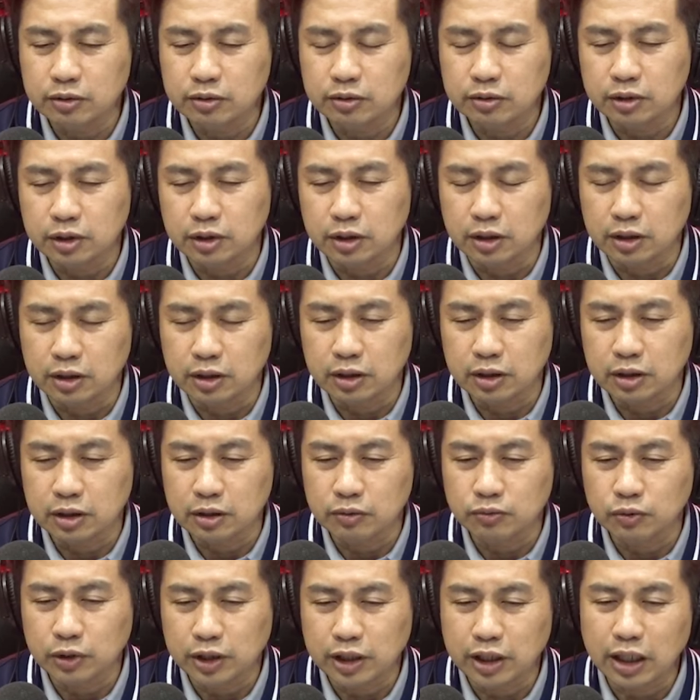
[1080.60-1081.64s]
的那个
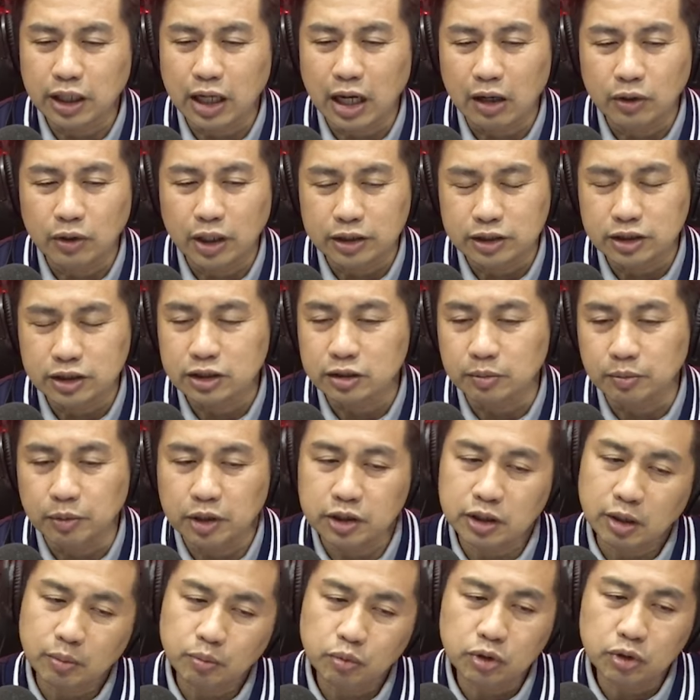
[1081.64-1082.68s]
working hour 还是怎么样，
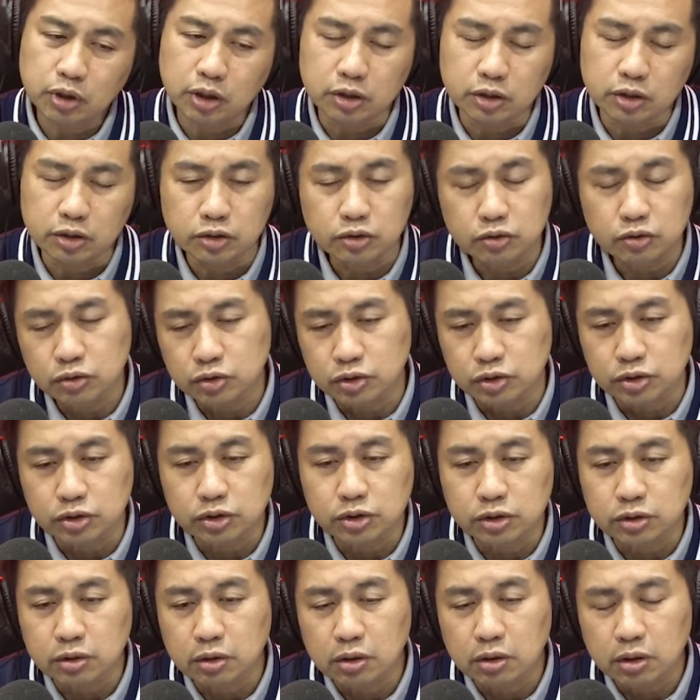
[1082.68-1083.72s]
他不可能就辞
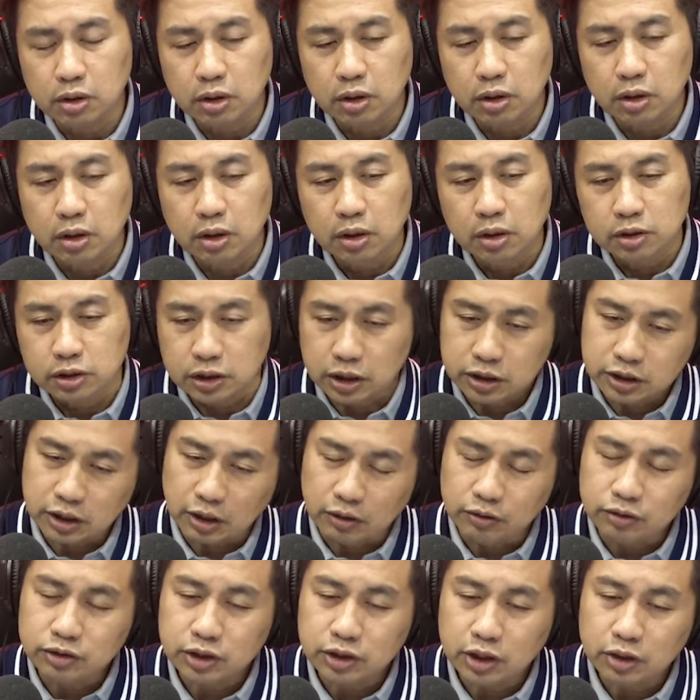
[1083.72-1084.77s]
职咯。再
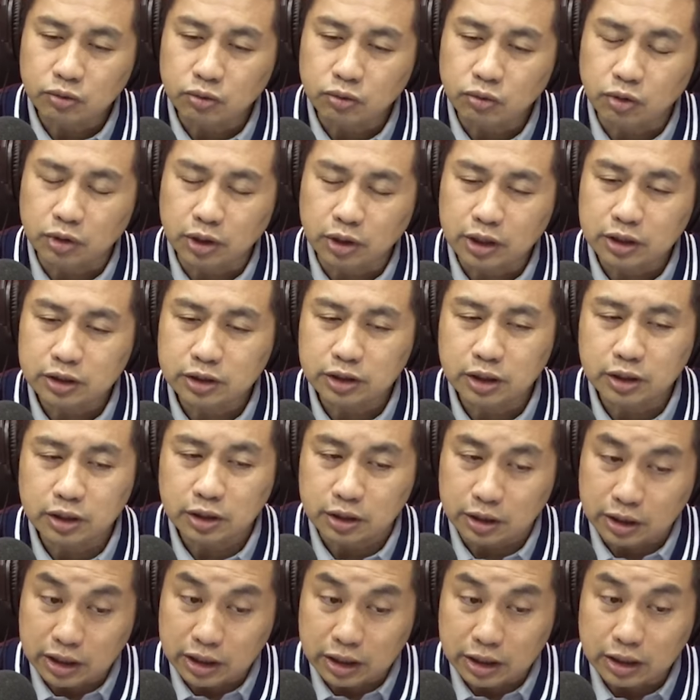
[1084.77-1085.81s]
找一间，如果那间
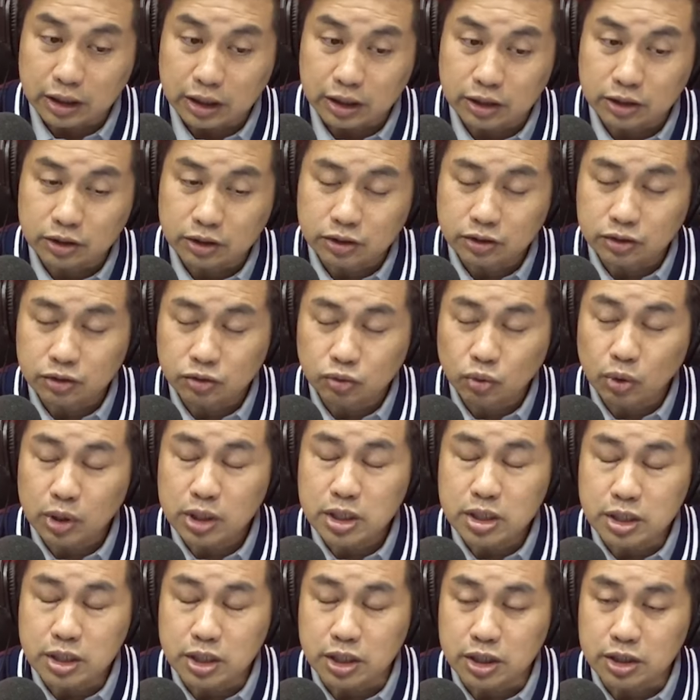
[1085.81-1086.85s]
你对
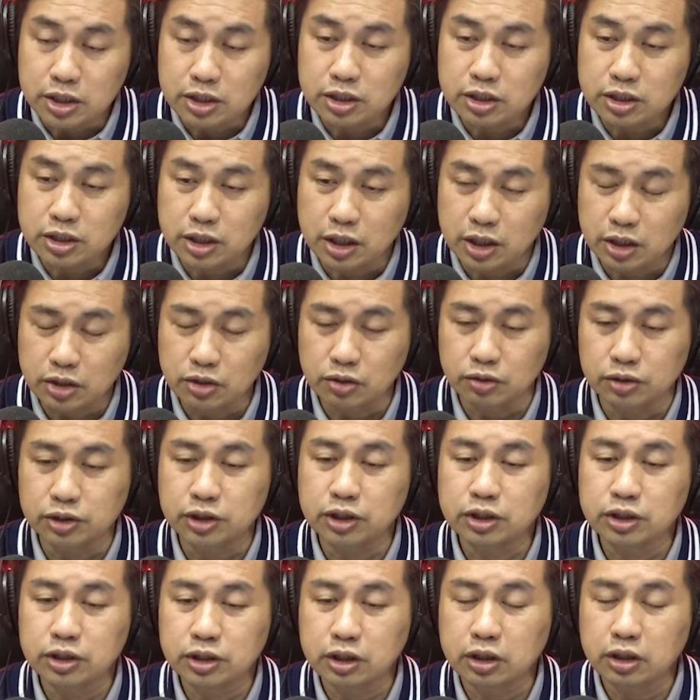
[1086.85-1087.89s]
于你自己很有
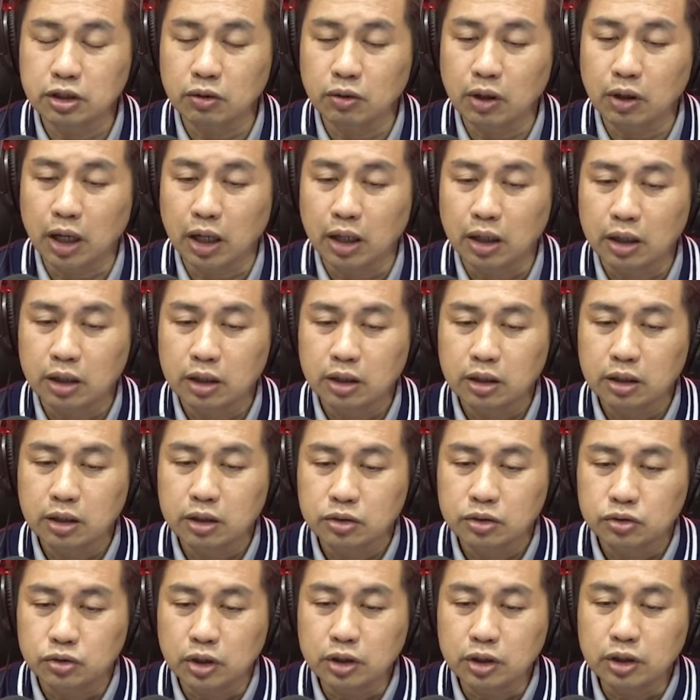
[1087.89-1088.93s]
信心的话，
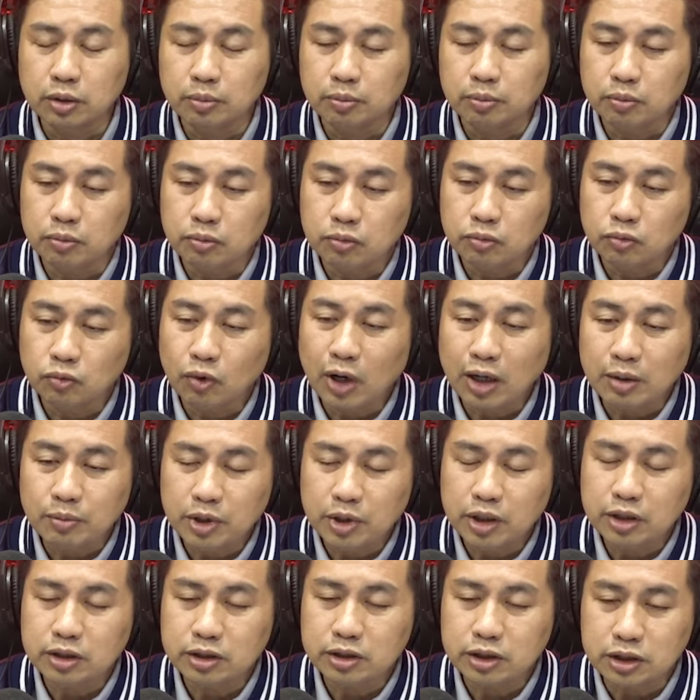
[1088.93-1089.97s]
觉得外
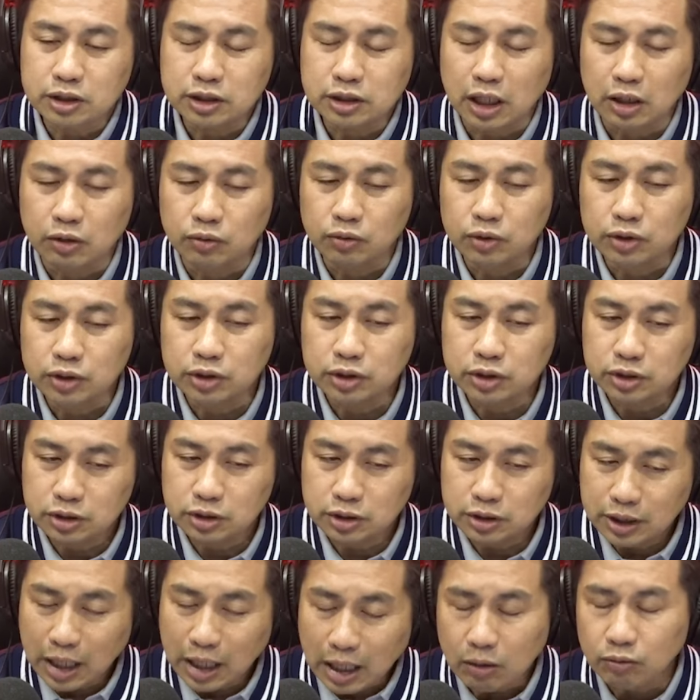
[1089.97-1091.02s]
面市场会
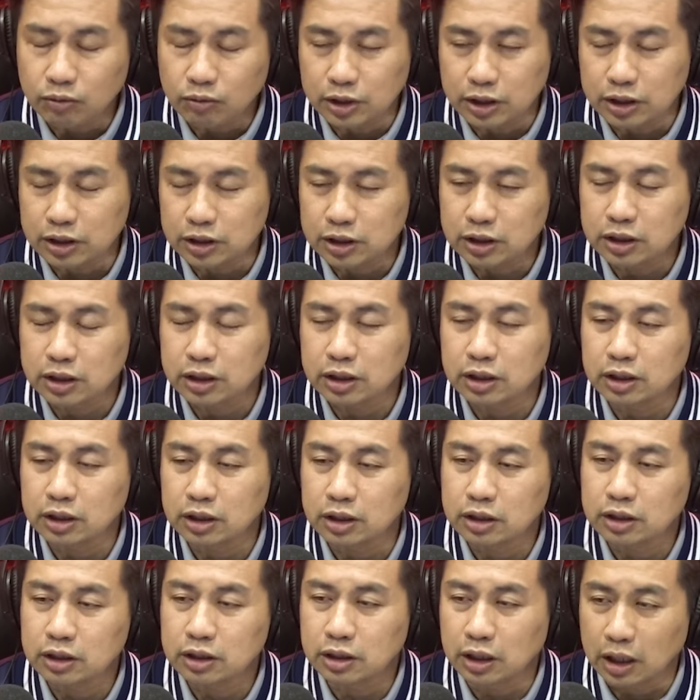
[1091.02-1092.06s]
要你这个
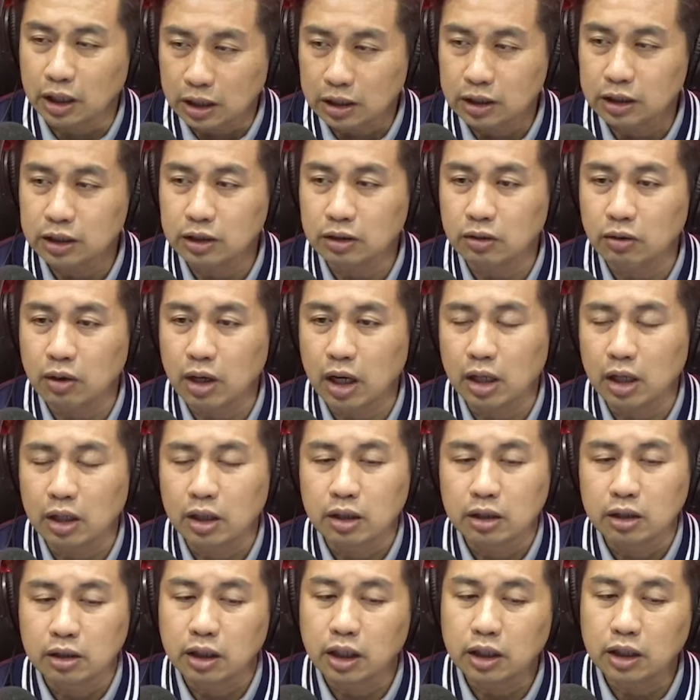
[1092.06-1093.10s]
能力的话，
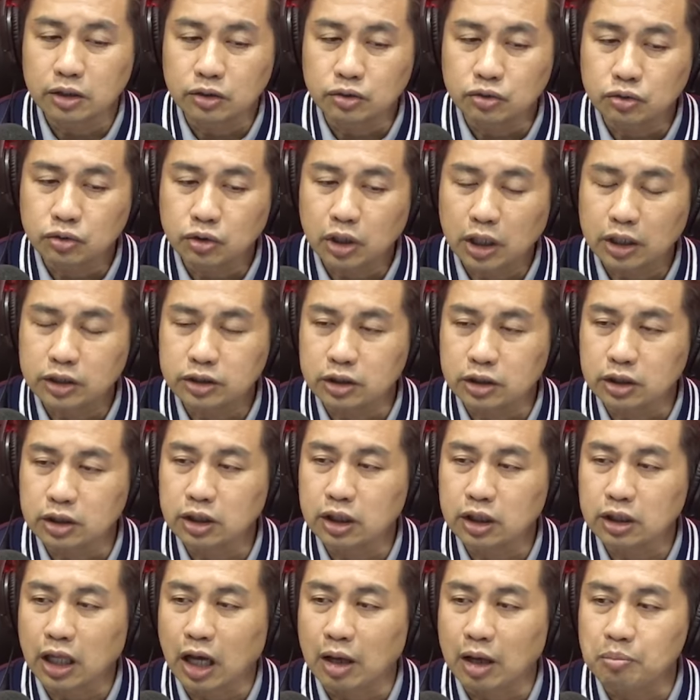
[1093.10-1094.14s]
那你就开始跟
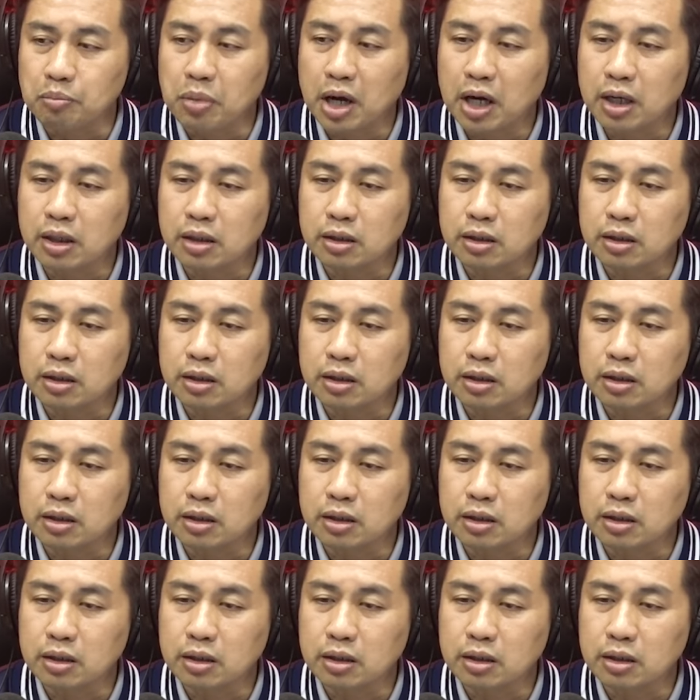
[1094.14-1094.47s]
他谈判，